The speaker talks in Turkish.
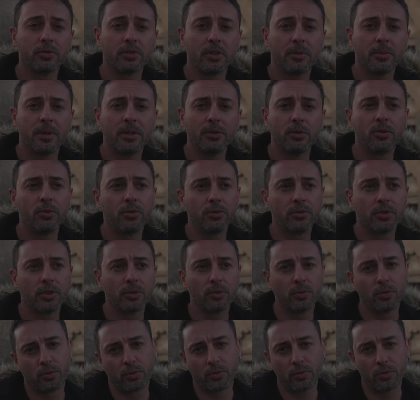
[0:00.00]
zaman önünde
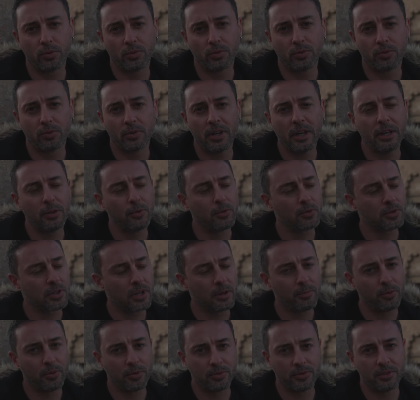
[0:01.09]
dururuz. En güzel
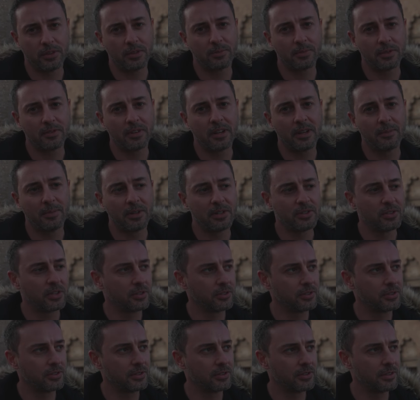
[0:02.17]
pozlarımızı vermeye
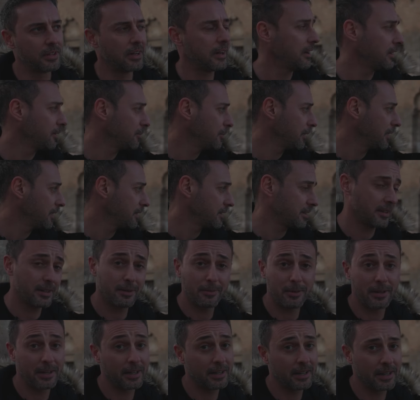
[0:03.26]
çalışırız. Galiba sıra
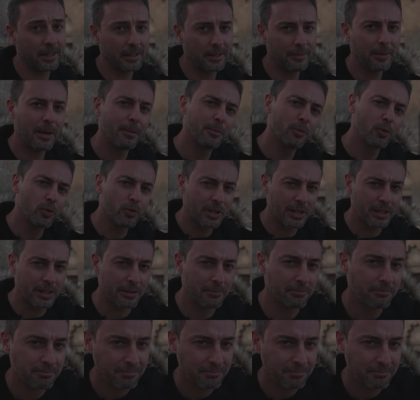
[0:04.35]
bana geldi. Ben bir uzanayım.